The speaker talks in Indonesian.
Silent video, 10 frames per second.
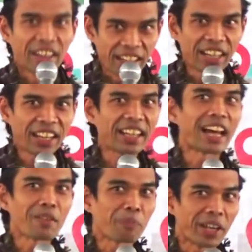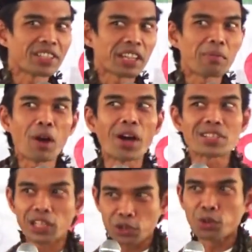Nih karpet saya bawa
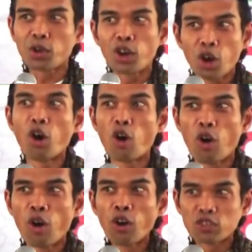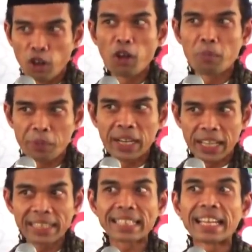satu gulung, tolong
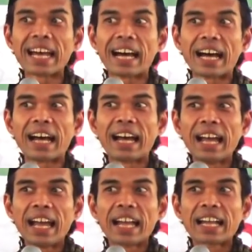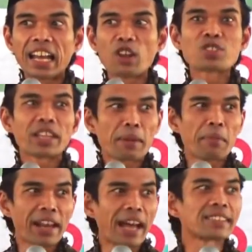pilih saya. Kalau saya
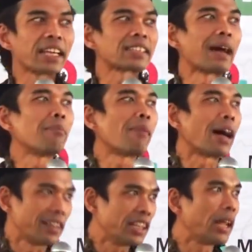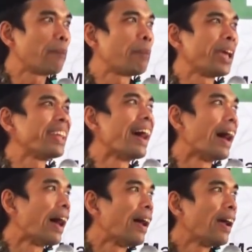menang saya tambah ini DP-nya.
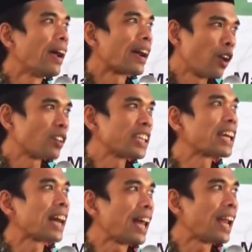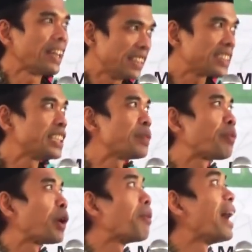Kalau saya kalah ini saya
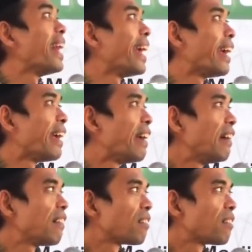jemput balik.